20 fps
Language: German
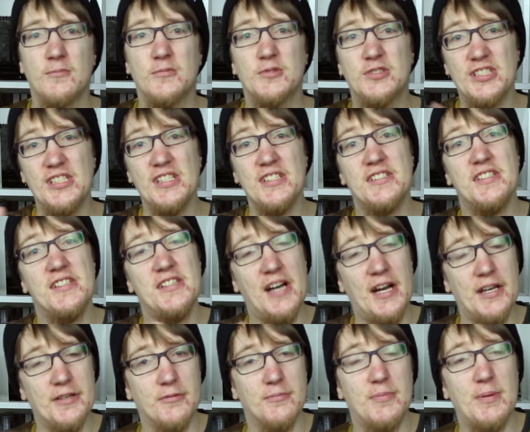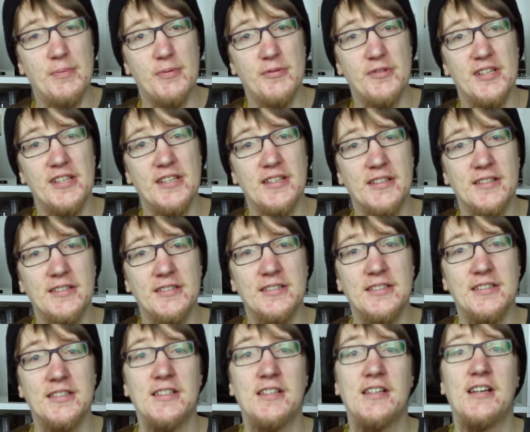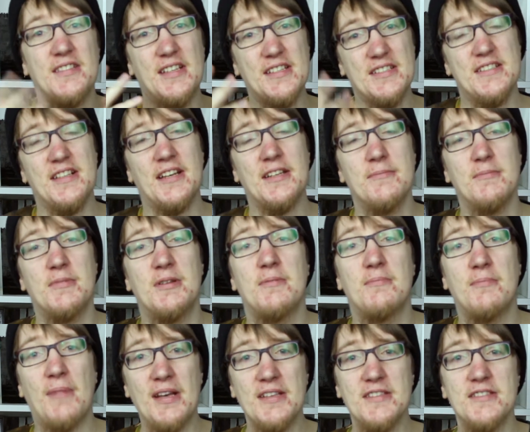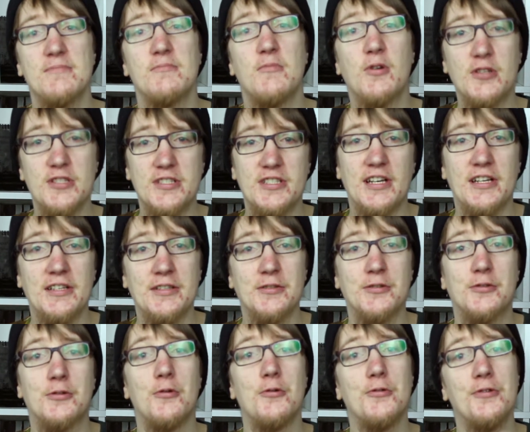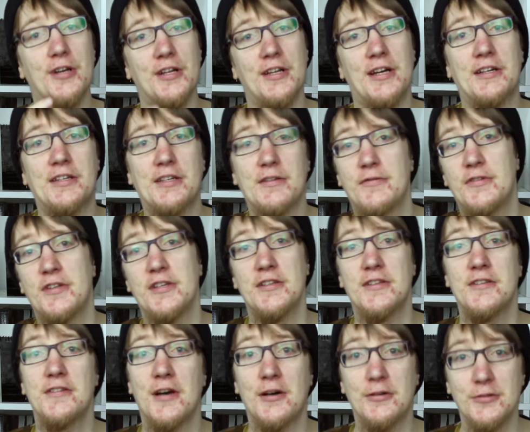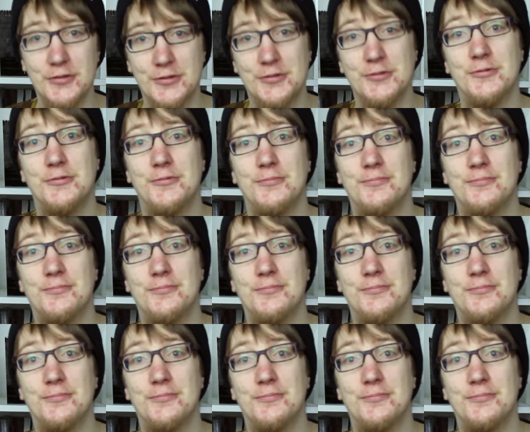Museen, Theater und Bibliotheken das Land mit den meisten Möglichkeiten, kulturelle Aktivitäten auszuüben.